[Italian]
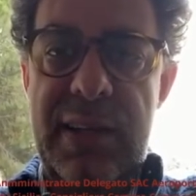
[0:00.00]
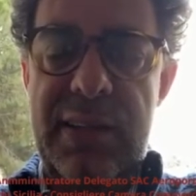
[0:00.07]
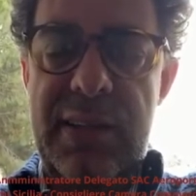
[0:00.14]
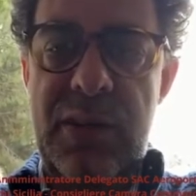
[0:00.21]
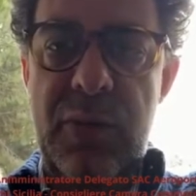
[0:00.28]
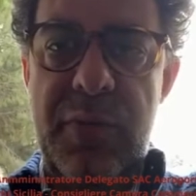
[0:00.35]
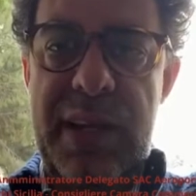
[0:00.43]

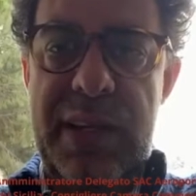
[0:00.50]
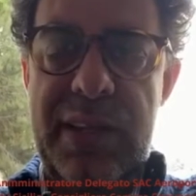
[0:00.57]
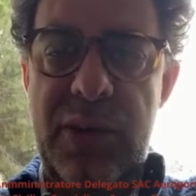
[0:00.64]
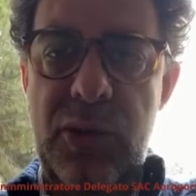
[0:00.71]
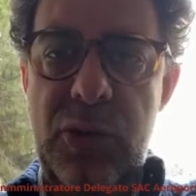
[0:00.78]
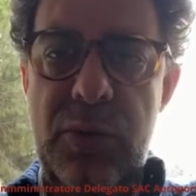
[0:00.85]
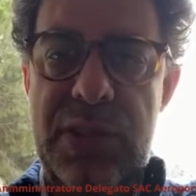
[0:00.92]
di non
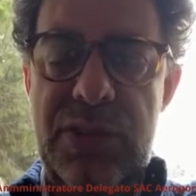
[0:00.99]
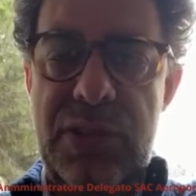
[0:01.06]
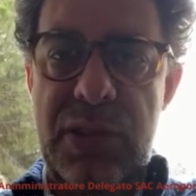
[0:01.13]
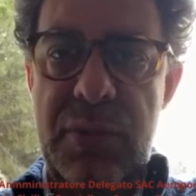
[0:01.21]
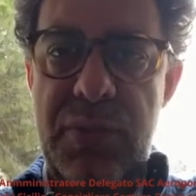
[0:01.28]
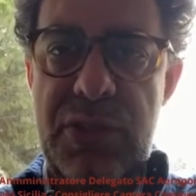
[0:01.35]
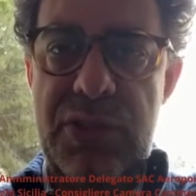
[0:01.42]
perdere
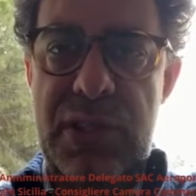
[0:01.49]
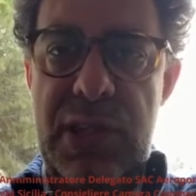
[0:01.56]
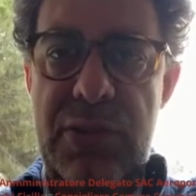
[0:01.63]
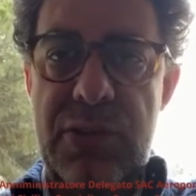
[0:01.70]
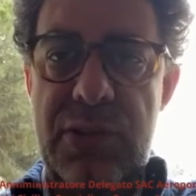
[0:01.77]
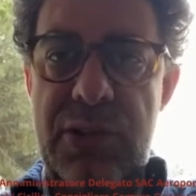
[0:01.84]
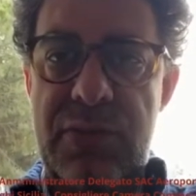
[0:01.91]
occupazione e posti di
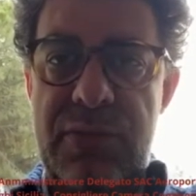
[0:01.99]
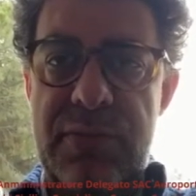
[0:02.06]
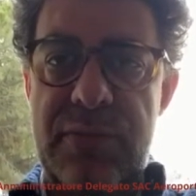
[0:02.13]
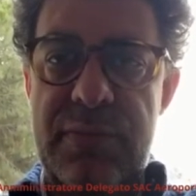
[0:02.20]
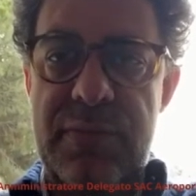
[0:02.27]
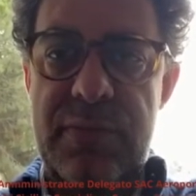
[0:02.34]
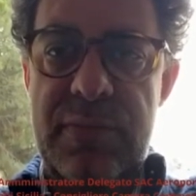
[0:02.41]
lavoro.
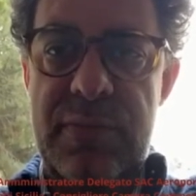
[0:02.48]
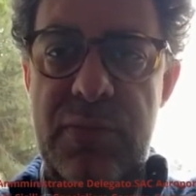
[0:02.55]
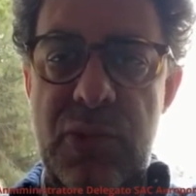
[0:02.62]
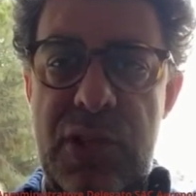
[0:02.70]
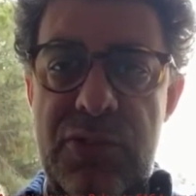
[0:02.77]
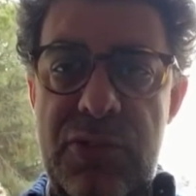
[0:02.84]
Buona